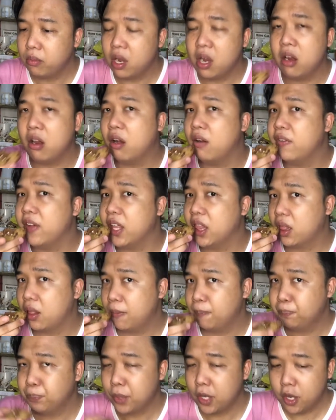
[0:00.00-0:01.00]
I love it.
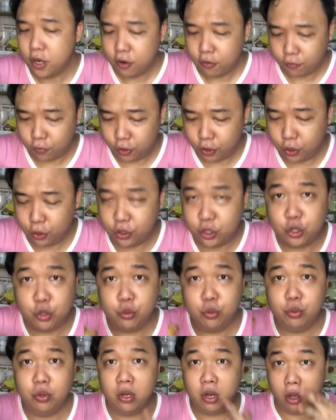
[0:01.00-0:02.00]
For those
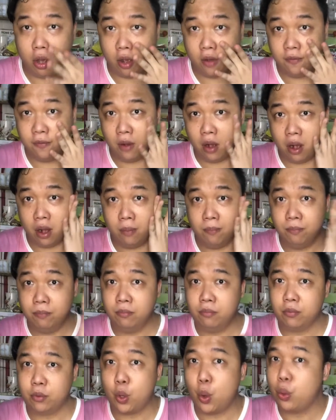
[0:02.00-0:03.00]
who love
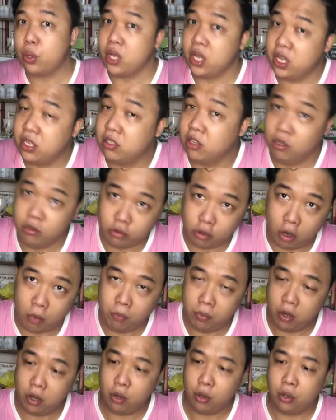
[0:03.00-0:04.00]
um, cookies and
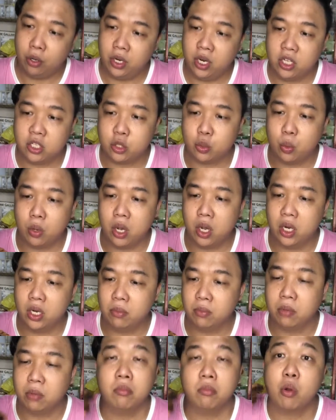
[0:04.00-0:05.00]
Toblerone as one,
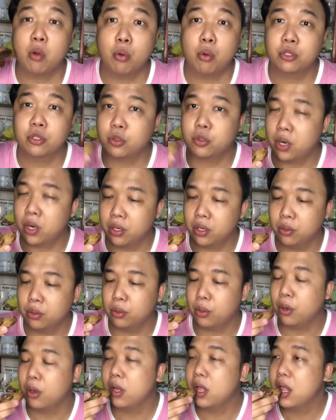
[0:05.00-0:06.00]
mag magugustuhan nyo
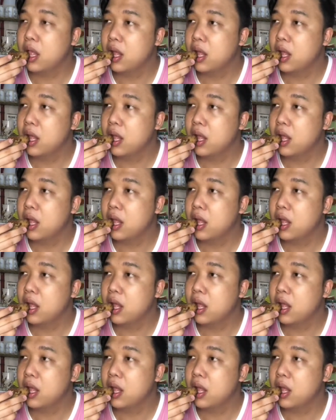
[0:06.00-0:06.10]
ito.